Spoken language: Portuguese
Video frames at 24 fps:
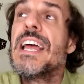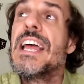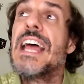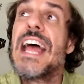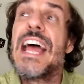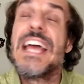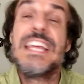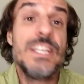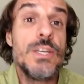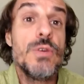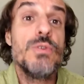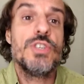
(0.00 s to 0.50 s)

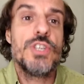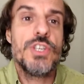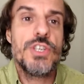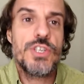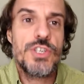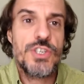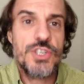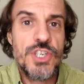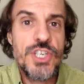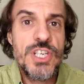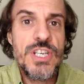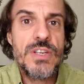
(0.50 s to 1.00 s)
é e o
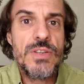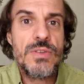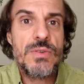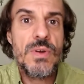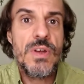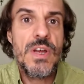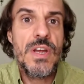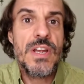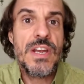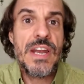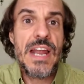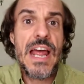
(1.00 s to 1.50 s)

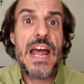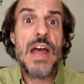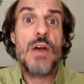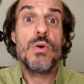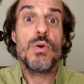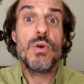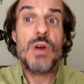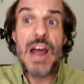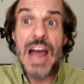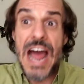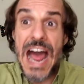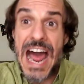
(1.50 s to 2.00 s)
destino, né,
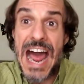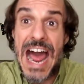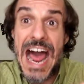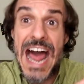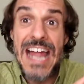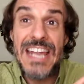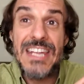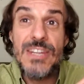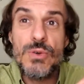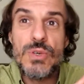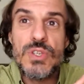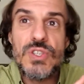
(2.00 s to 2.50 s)
a,
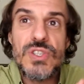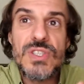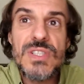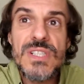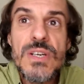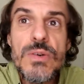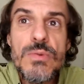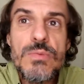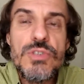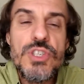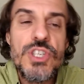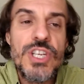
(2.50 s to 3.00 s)
a
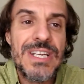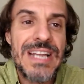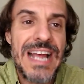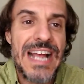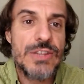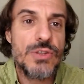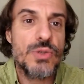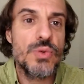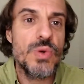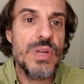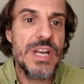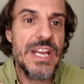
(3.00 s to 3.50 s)
noção de
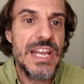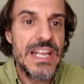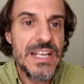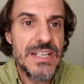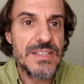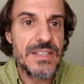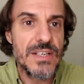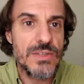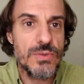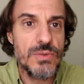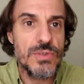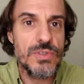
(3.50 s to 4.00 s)

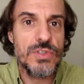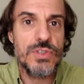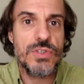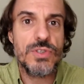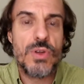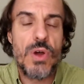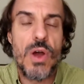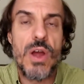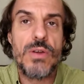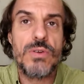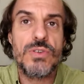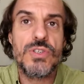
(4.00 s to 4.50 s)
natureza dos
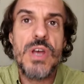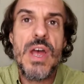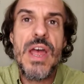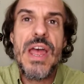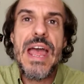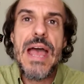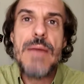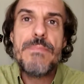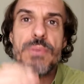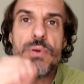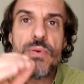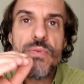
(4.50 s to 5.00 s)
estoicos
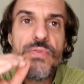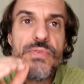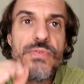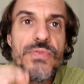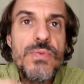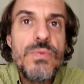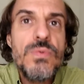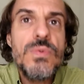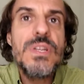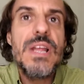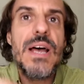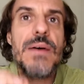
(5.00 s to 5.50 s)
é
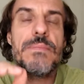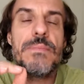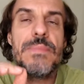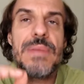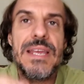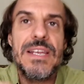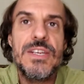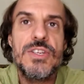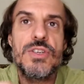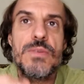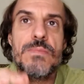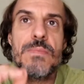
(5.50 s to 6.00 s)

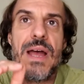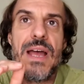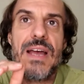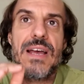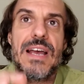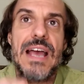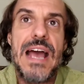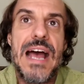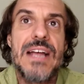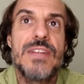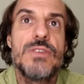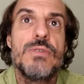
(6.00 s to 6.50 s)
profundamente
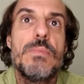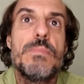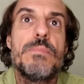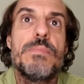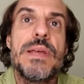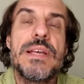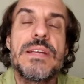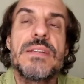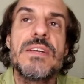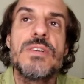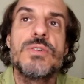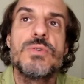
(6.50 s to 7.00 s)
marcado
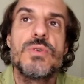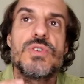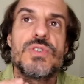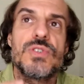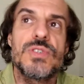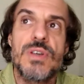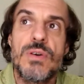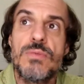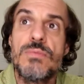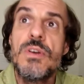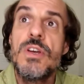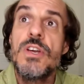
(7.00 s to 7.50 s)
pela
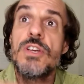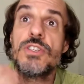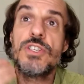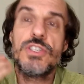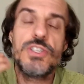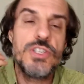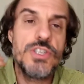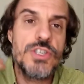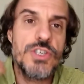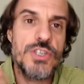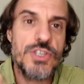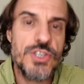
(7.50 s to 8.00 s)
noção de
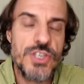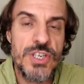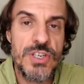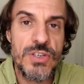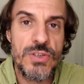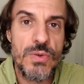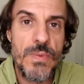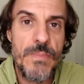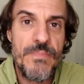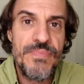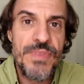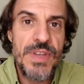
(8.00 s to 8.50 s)

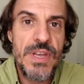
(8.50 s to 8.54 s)
destino.